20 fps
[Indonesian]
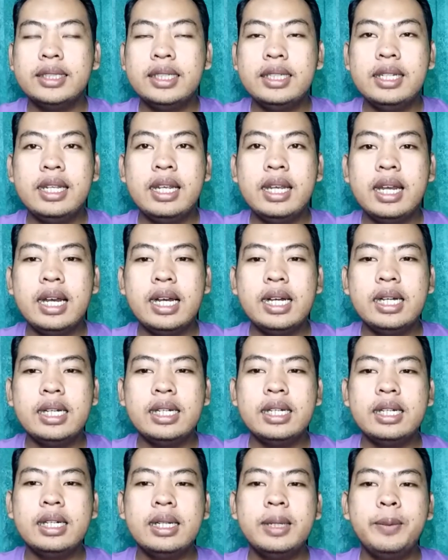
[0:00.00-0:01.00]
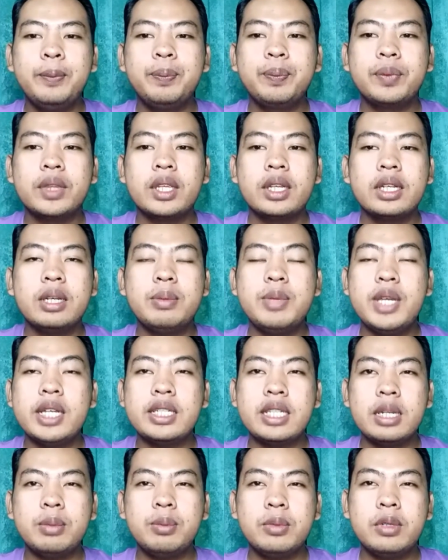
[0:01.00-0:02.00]
Jadi kebiasaan eh,
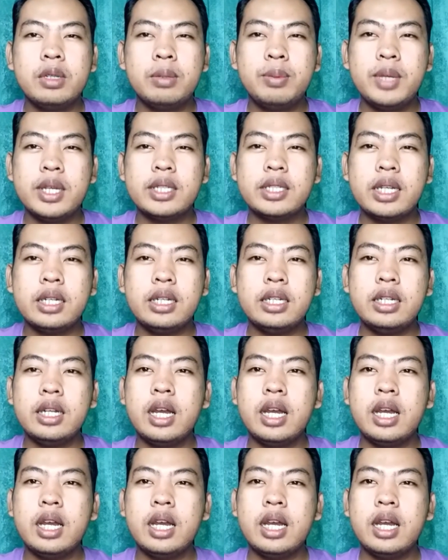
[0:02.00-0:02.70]
kebiasaan-kebiasaan